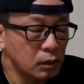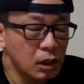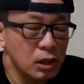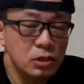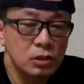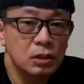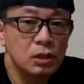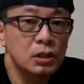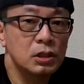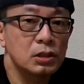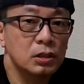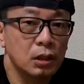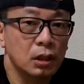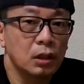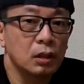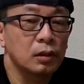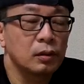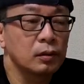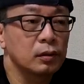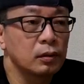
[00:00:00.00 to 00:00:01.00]
感染し
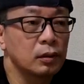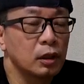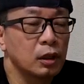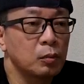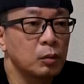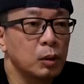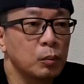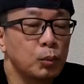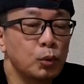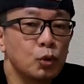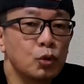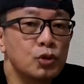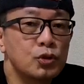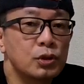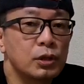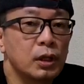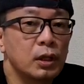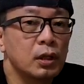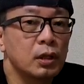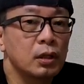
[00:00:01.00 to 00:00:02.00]
てで、まあ、病室か